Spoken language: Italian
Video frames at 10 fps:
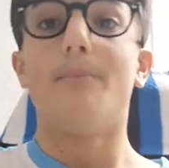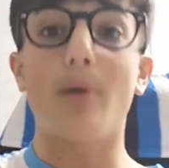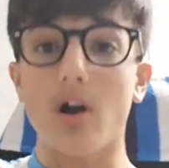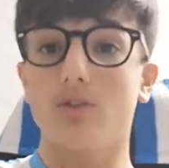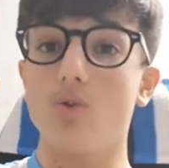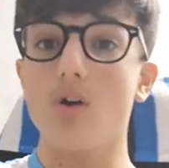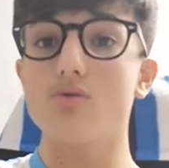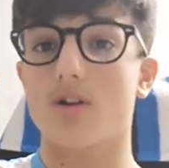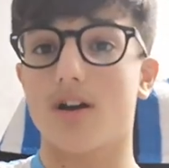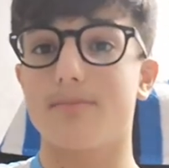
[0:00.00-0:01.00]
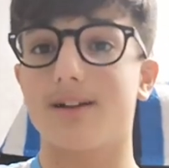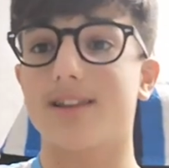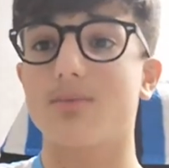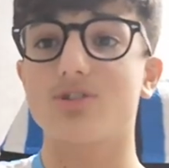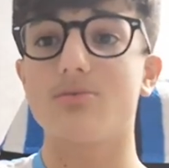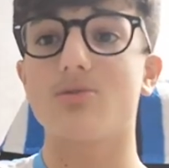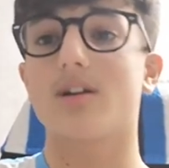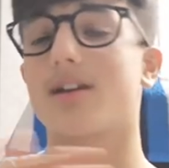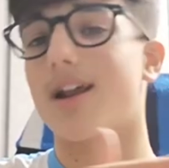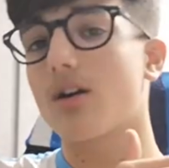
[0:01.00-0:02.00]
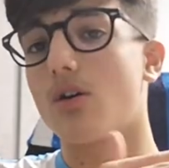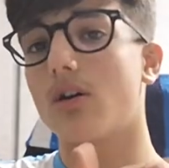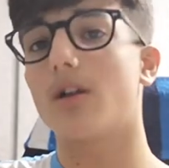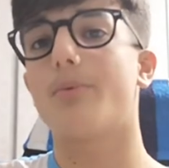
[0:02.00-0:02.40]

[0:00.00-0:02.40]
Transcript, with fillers: Poi 2-1 ribaltiamo Simone, gran gol,